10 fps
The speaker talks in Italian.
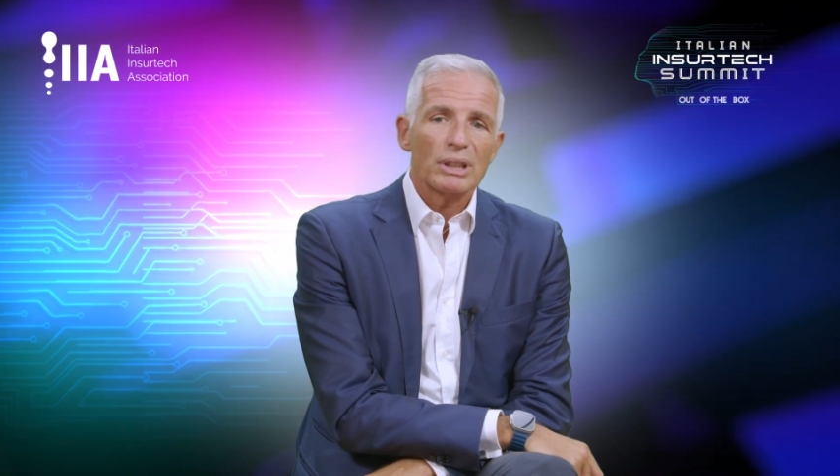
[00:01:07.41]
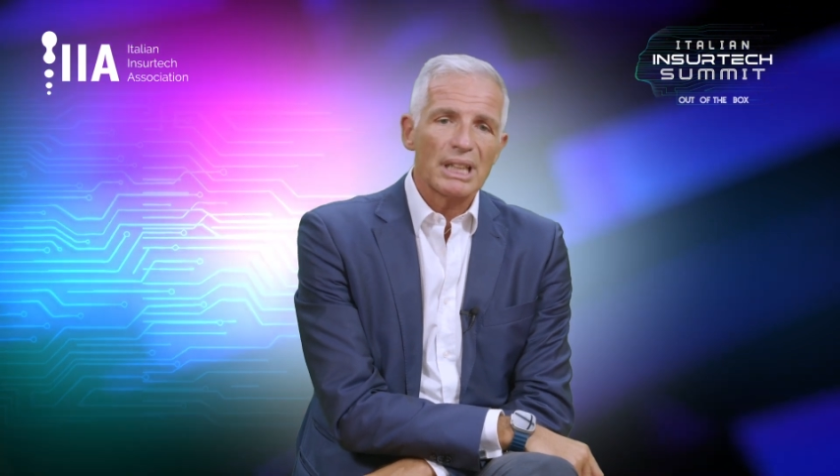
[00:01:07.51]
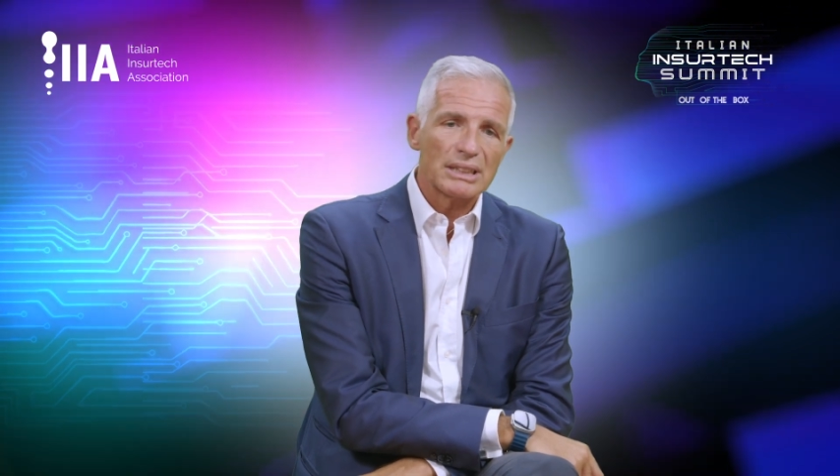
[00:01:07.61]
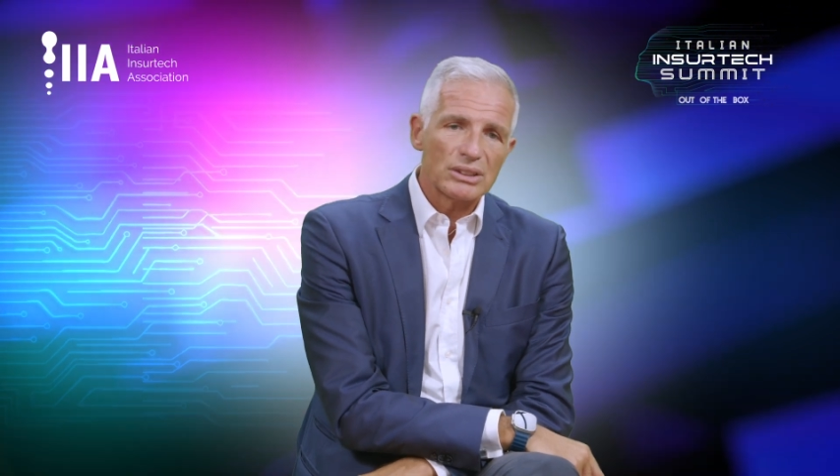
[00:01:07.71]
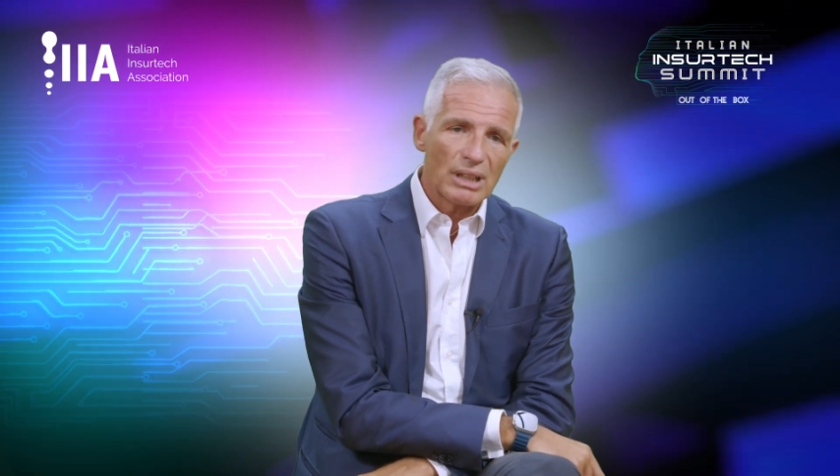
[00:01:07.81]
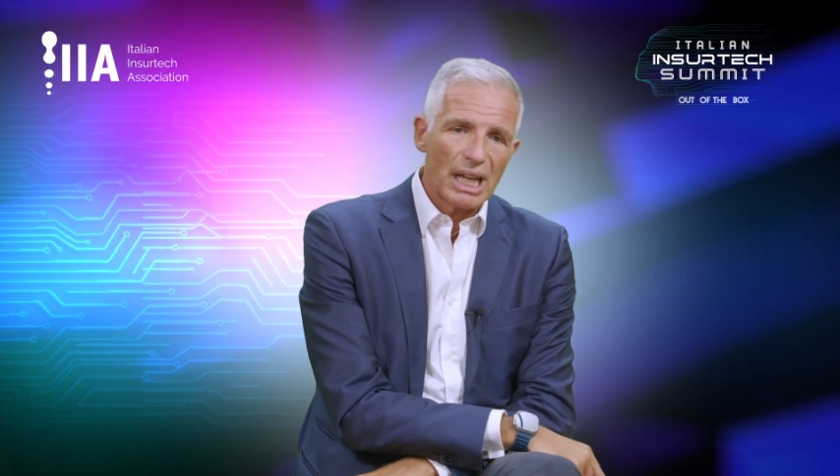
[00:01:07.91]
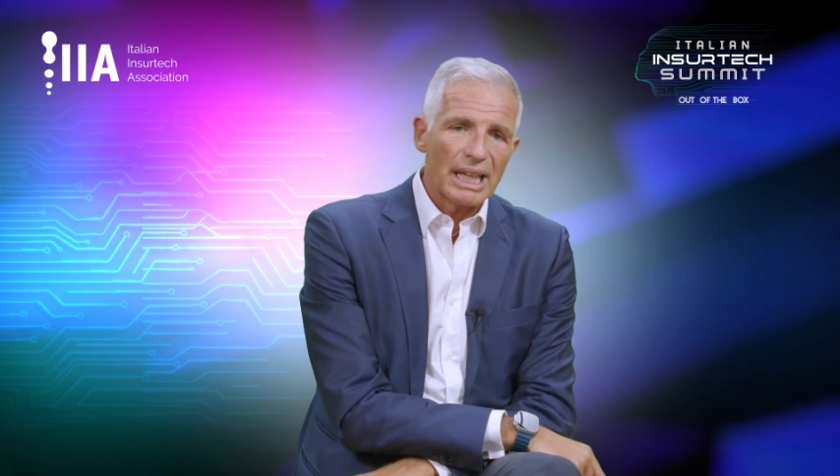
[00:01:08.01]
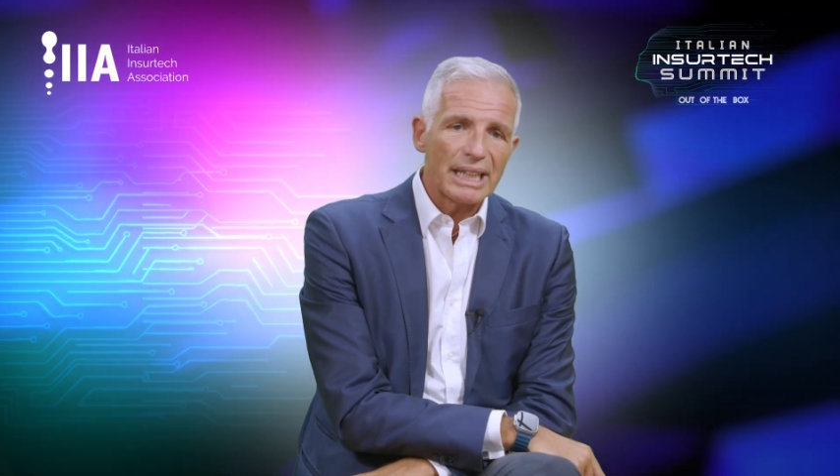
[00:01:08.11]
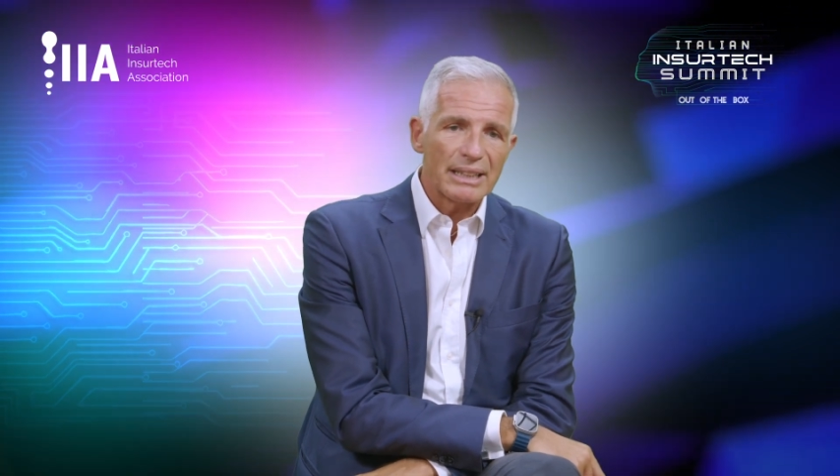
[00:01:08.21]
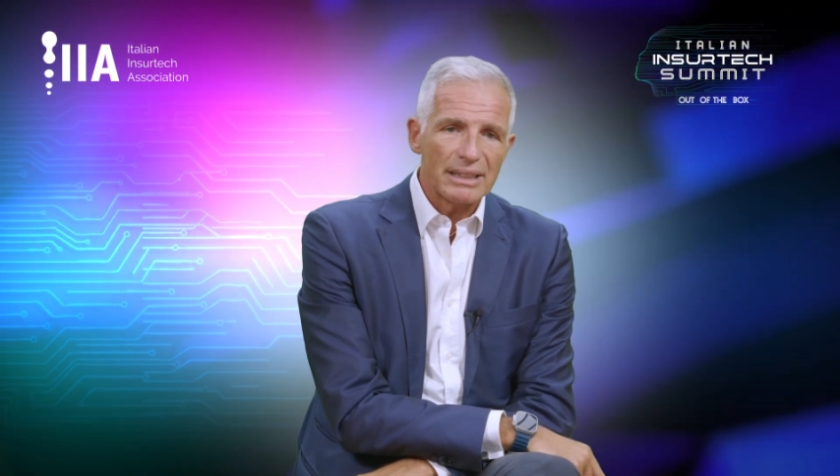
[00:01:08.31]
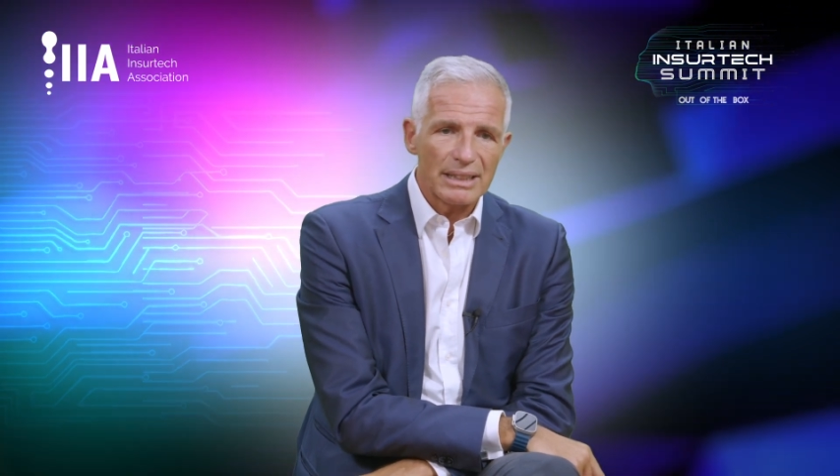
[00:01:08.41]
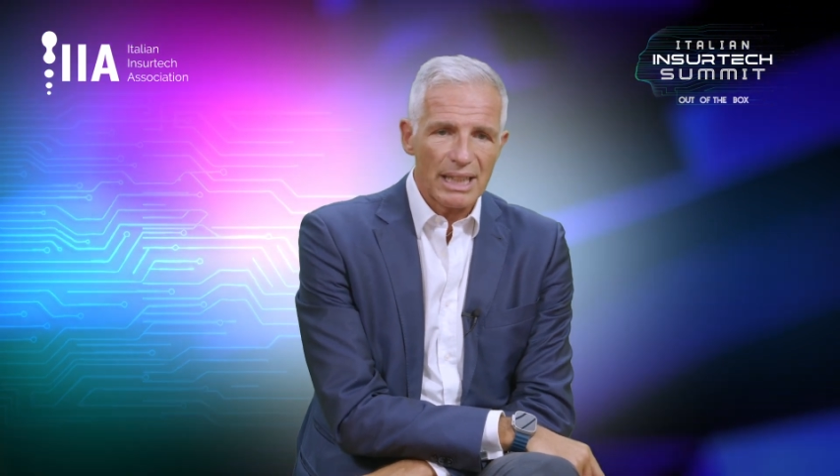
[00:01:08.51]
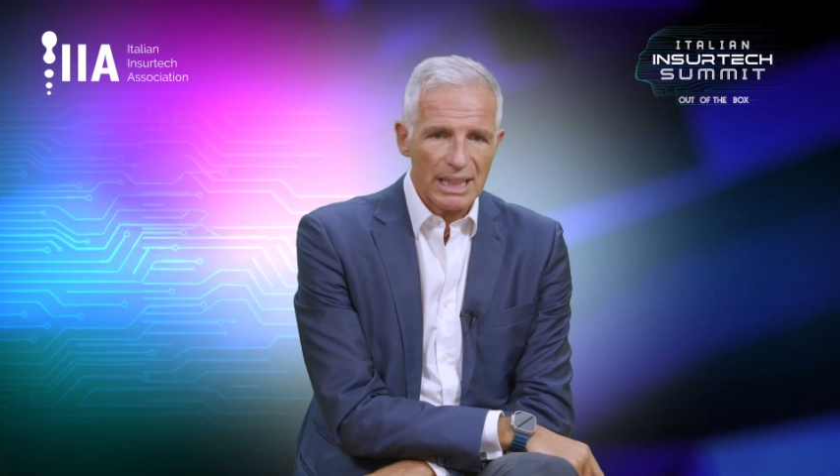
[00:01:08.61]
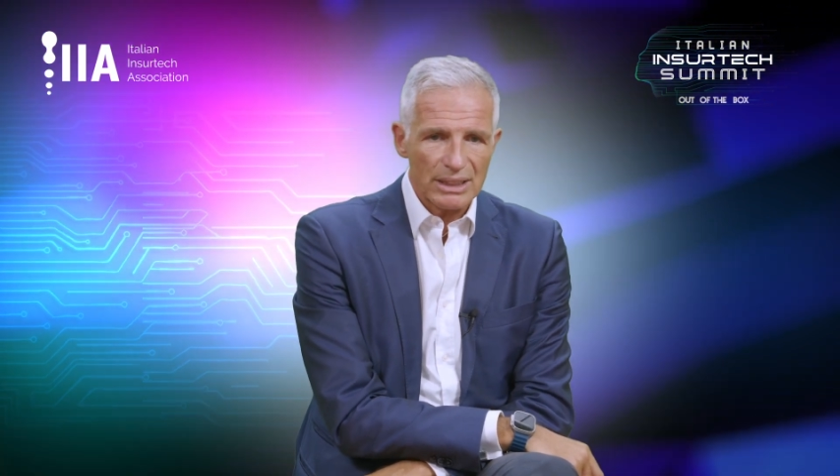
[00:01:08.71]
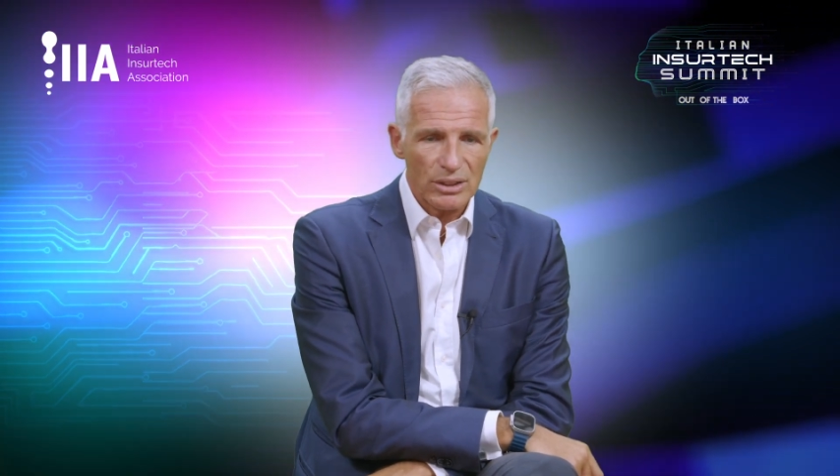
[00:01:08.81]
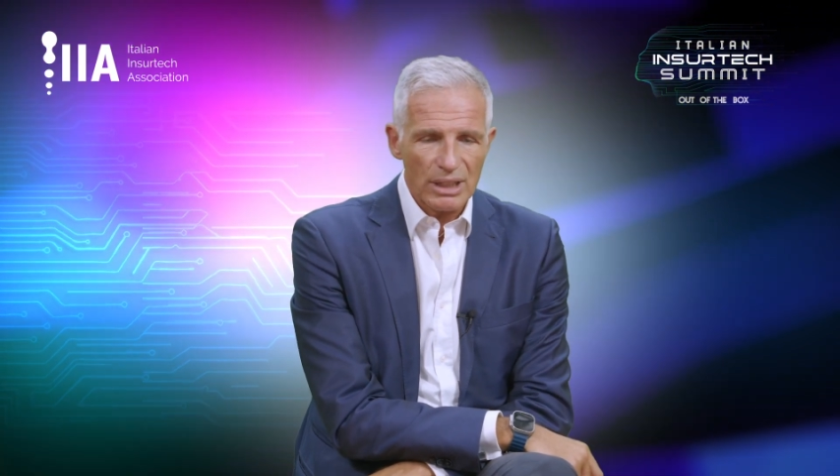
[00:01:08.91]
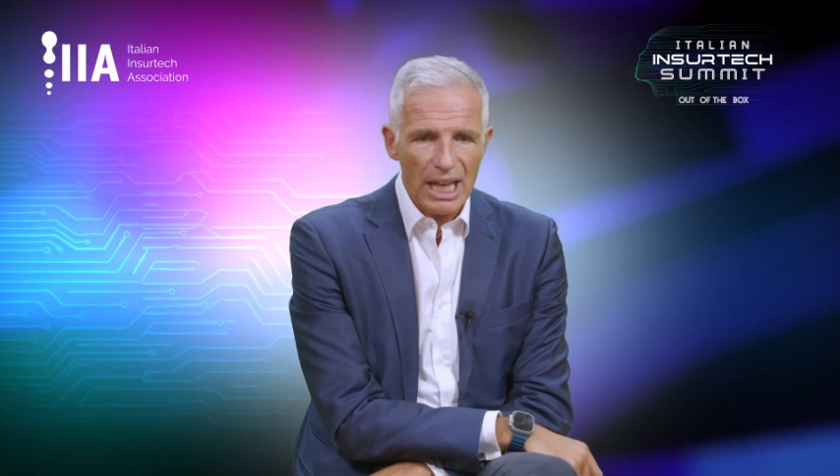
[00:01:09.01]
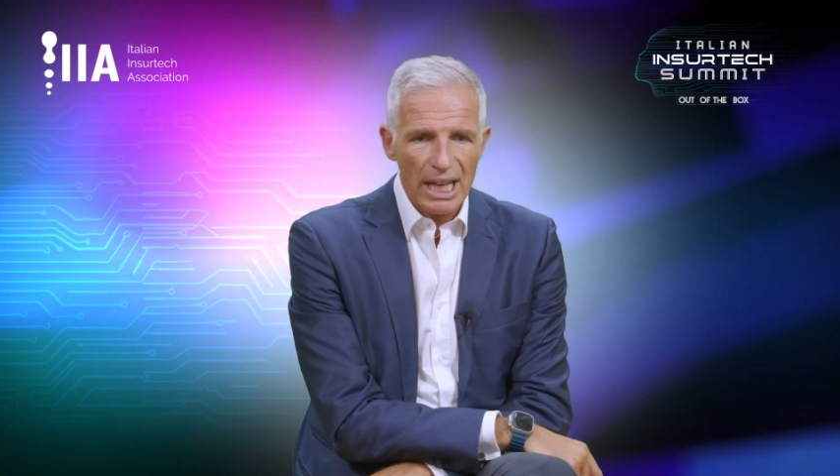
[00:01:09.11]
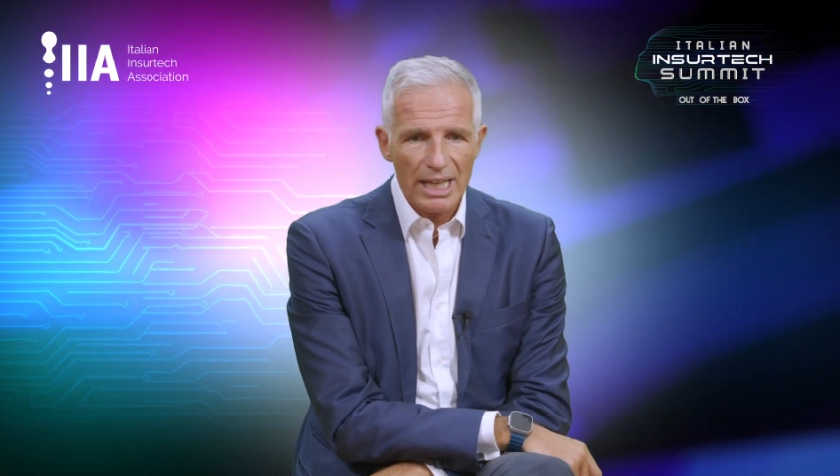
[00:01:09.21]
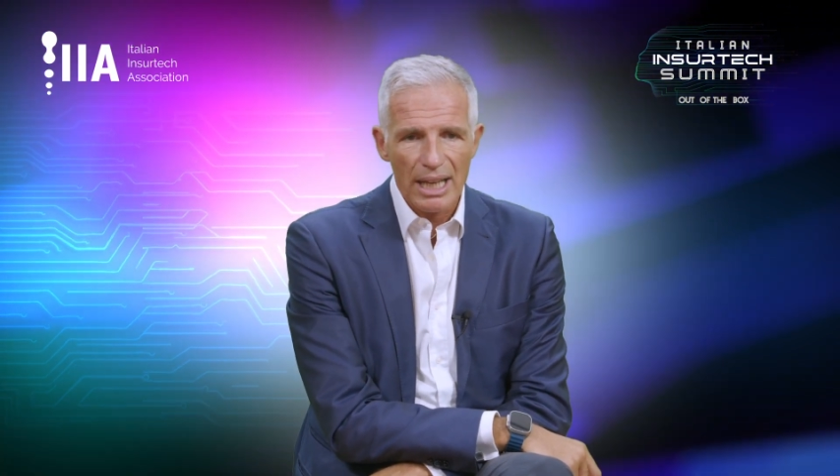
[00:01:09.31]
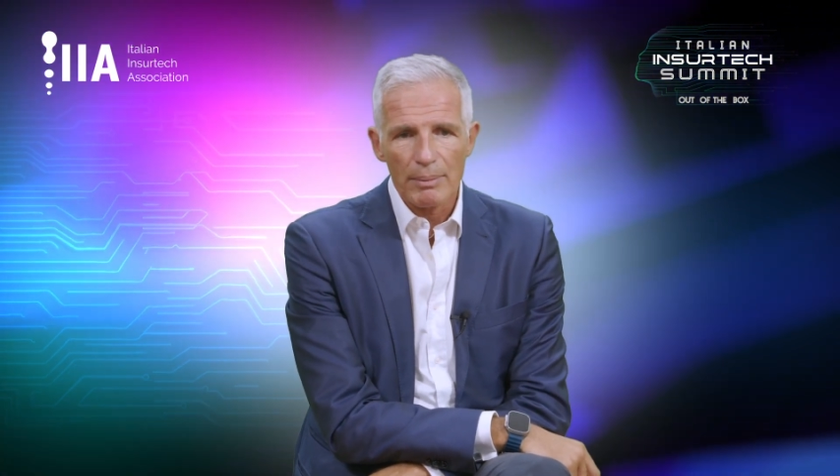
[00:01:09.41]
nazionale e internazionale